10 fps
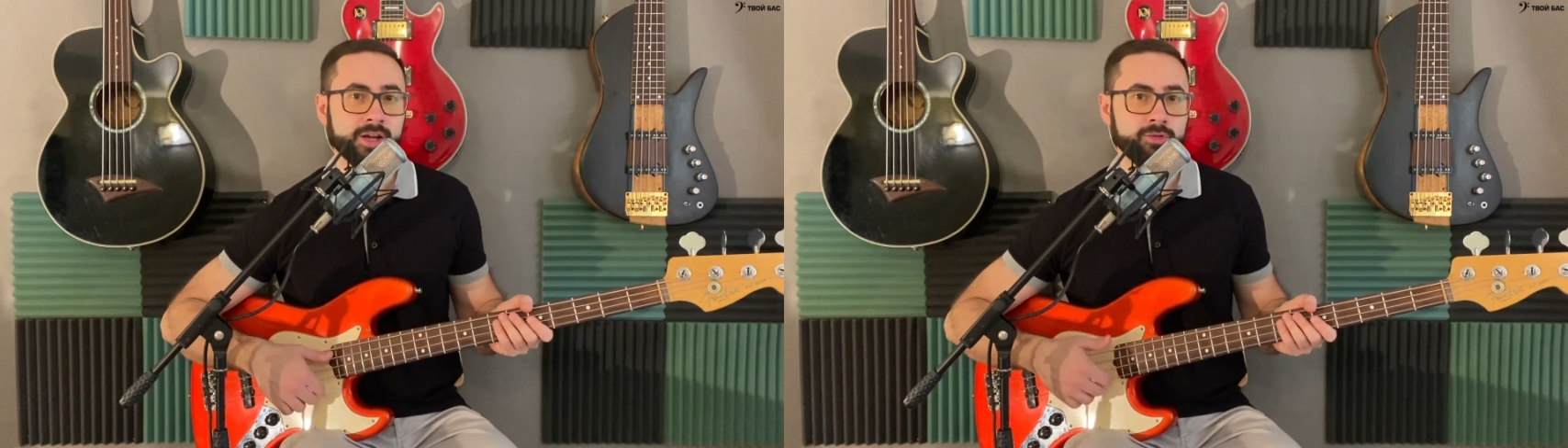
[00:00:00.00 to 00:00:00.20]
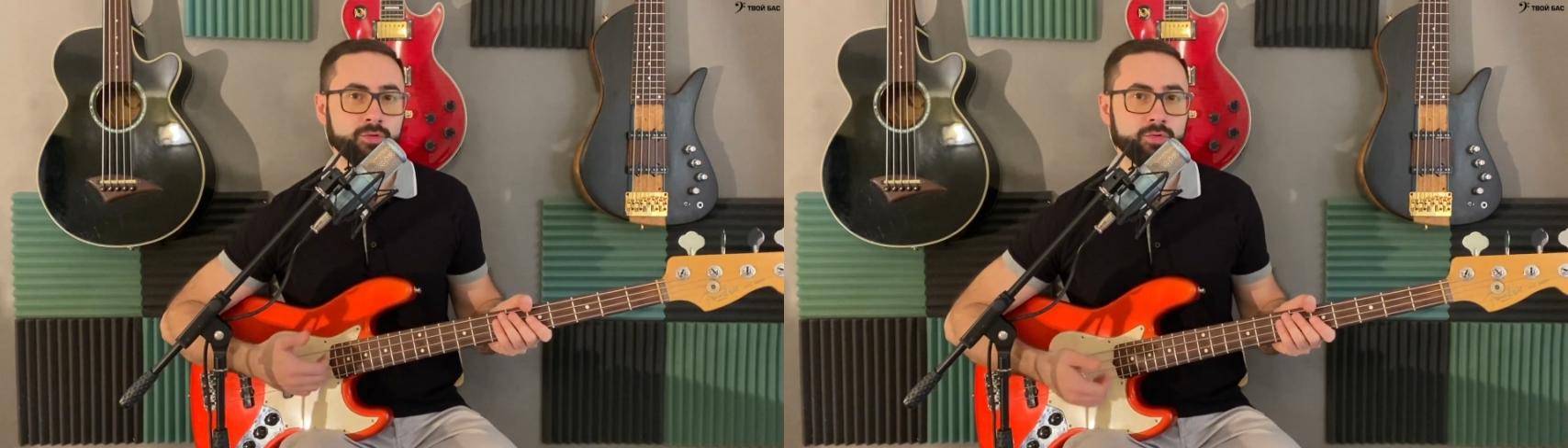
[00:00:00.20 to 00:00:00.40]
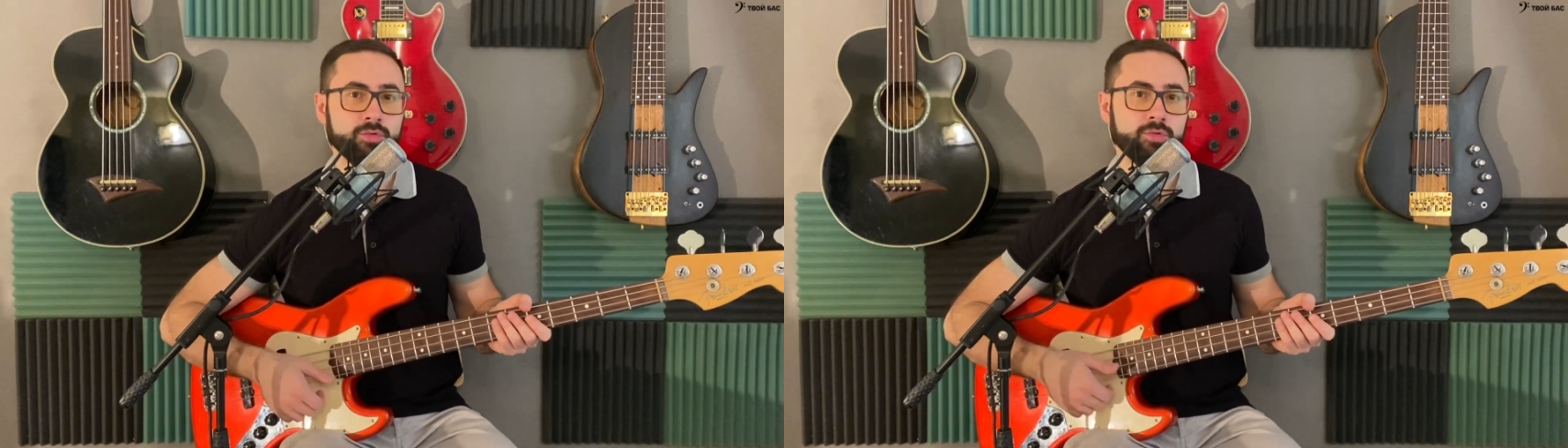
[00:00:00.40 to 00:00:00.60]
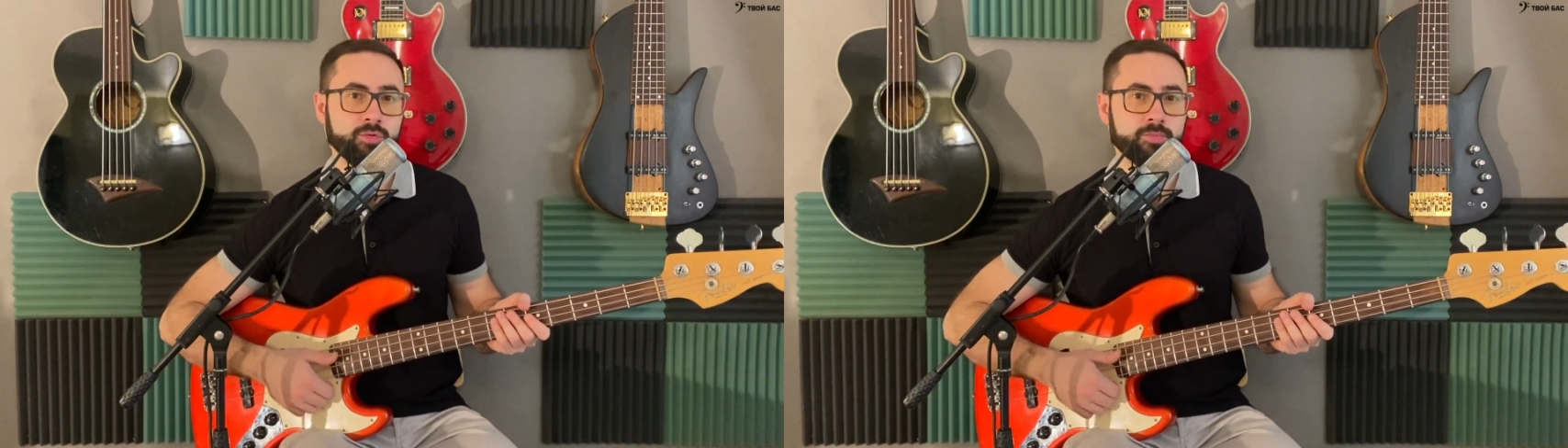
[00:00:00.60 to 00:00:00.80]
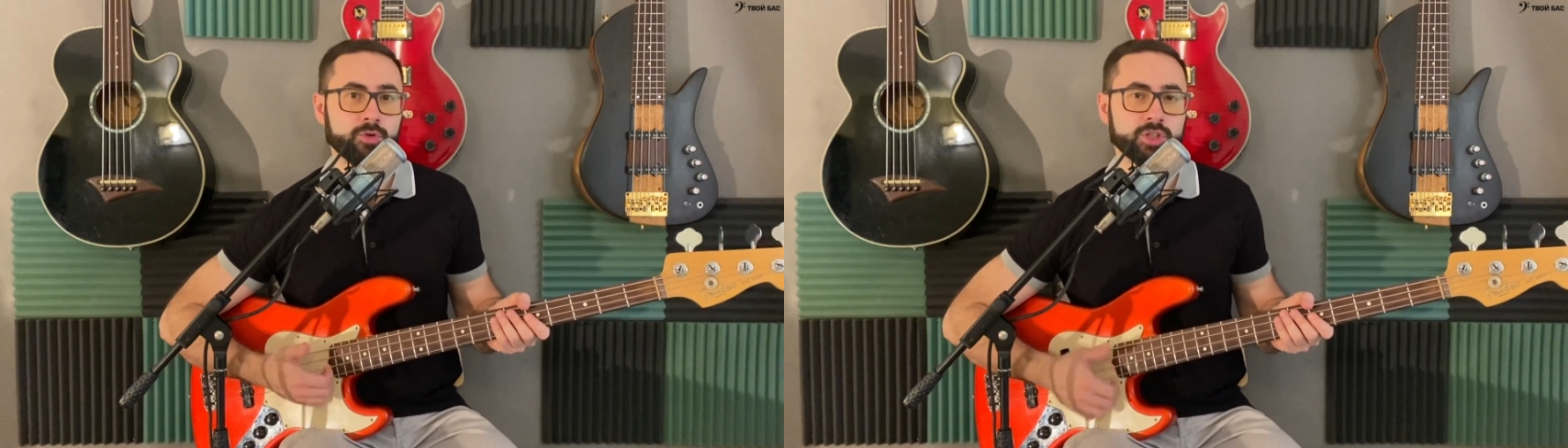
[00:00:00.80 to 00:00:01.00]

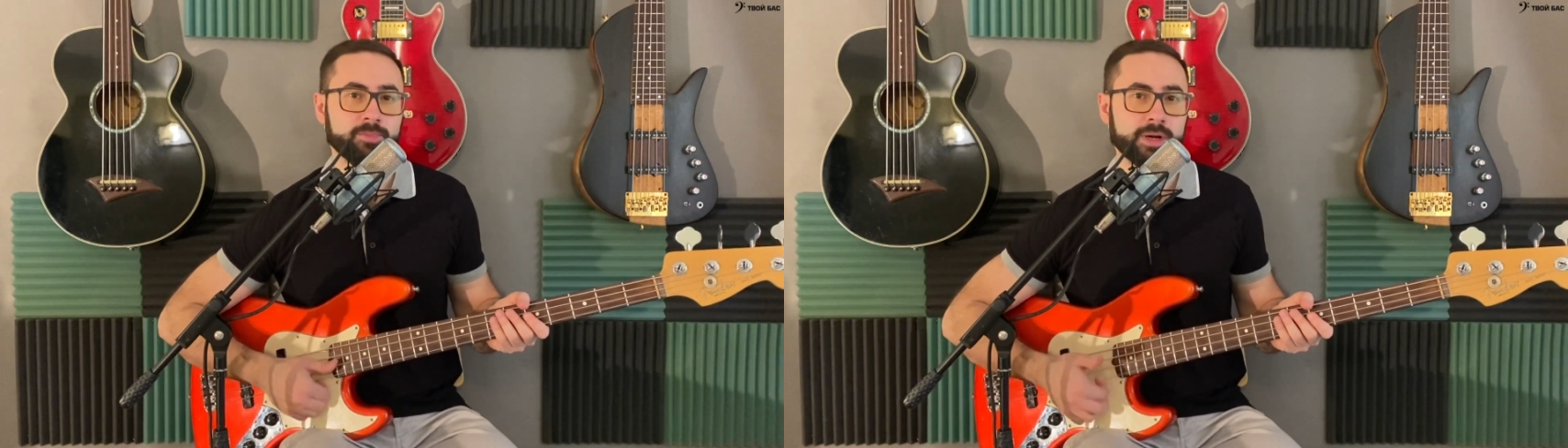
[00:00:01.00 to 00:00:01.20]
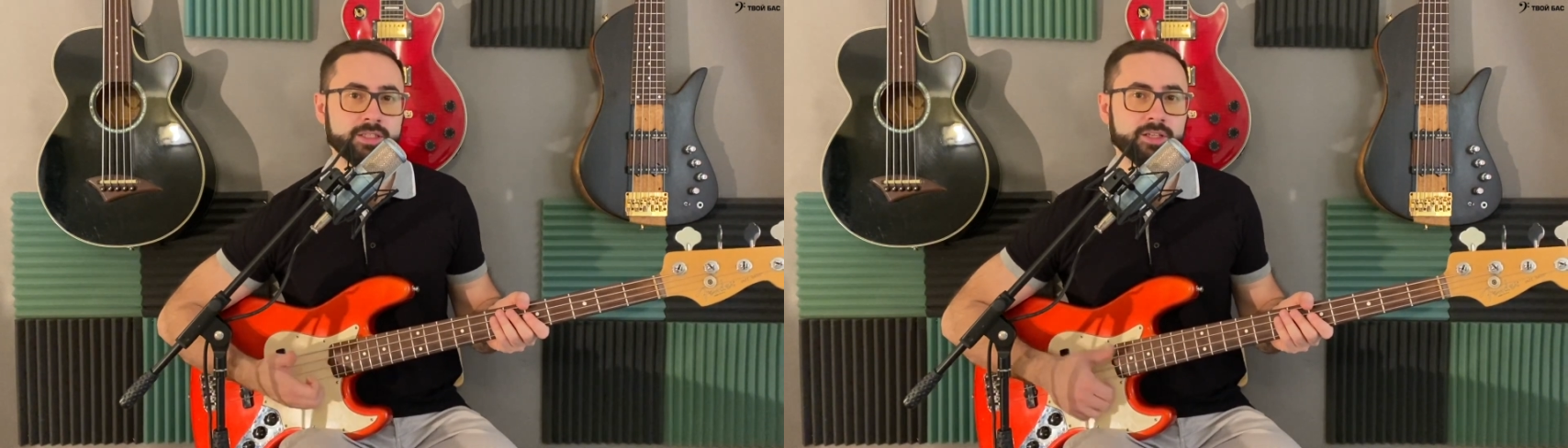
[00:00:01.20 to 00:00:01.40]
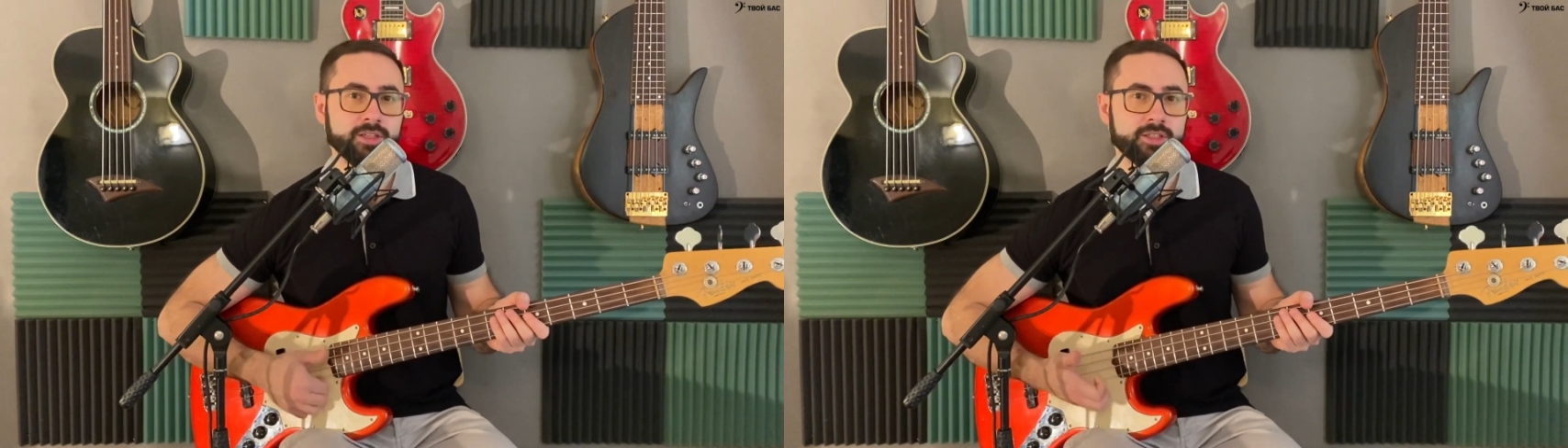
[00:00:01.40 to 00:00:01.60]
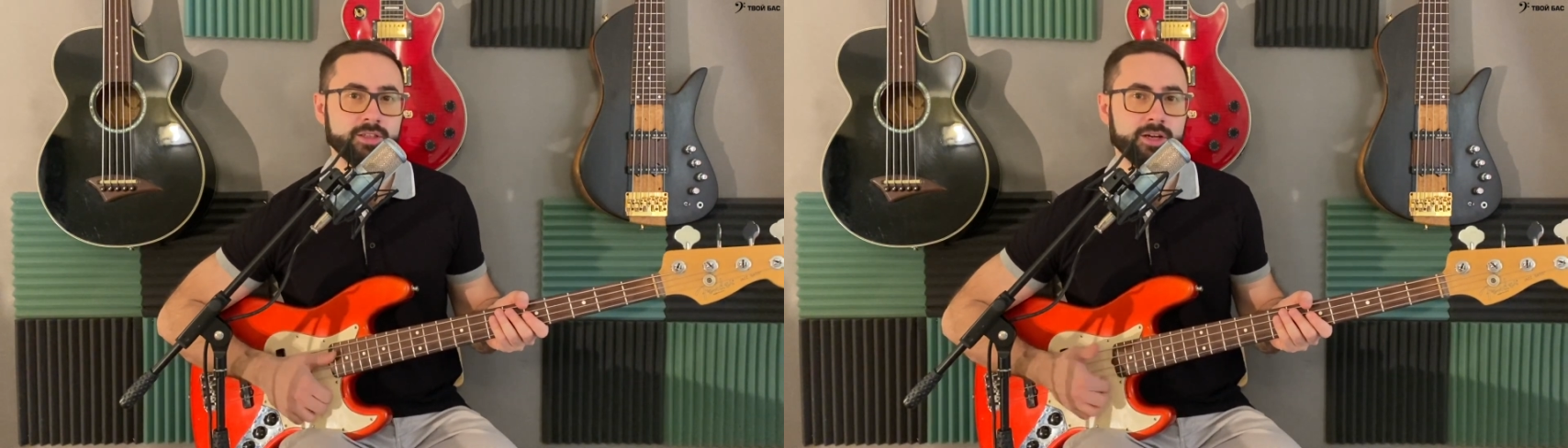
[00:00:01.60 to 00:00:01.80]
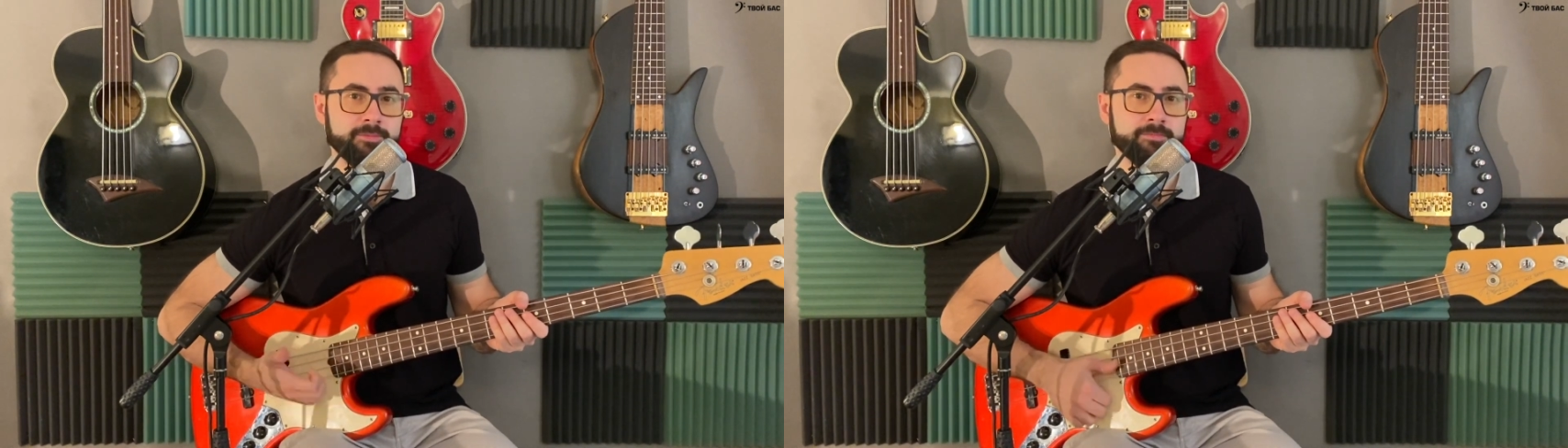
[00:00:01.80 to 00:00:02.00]
Ну, просто поделайте,
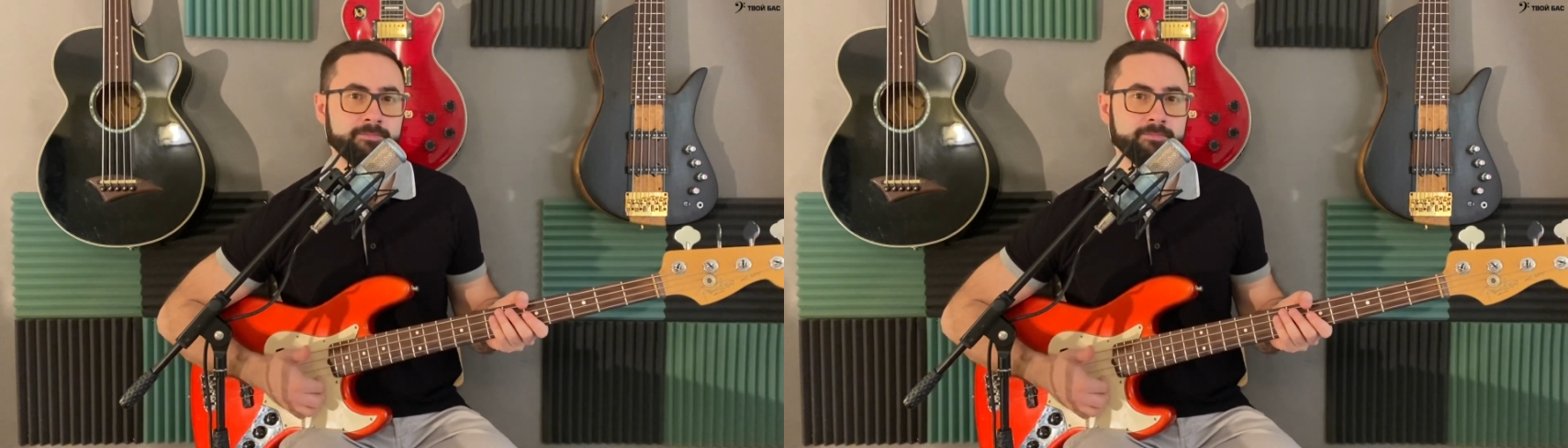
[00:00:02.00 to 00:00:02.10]
да,